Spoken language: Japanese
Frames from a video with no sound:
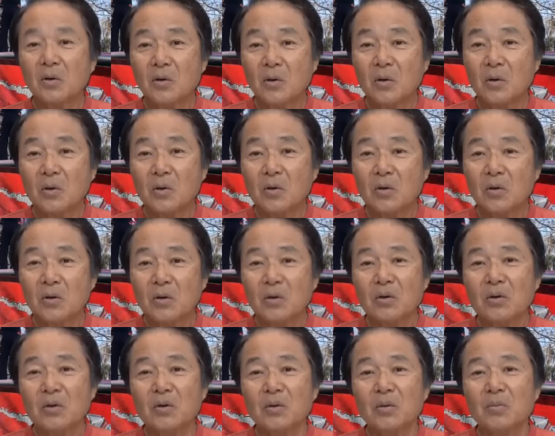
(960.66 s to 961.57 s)
を
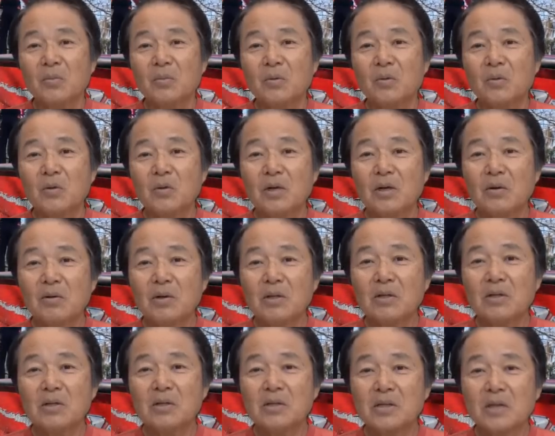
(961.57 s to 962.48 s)
こだ
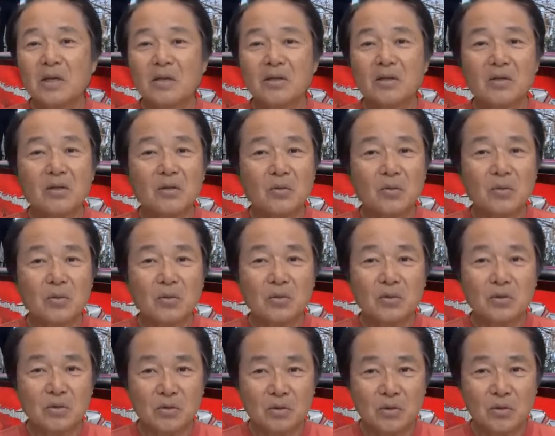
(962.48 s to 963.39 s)
わって使っていこうと
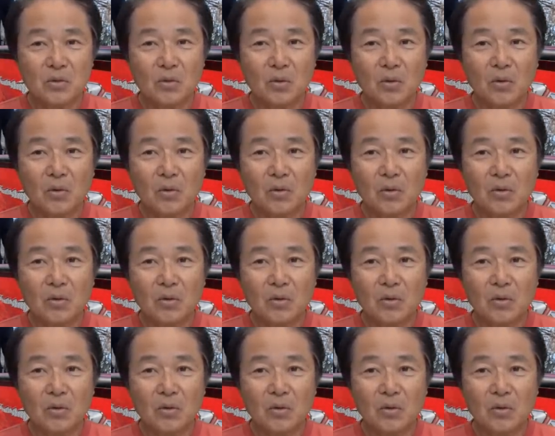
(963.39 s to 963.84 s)
する人。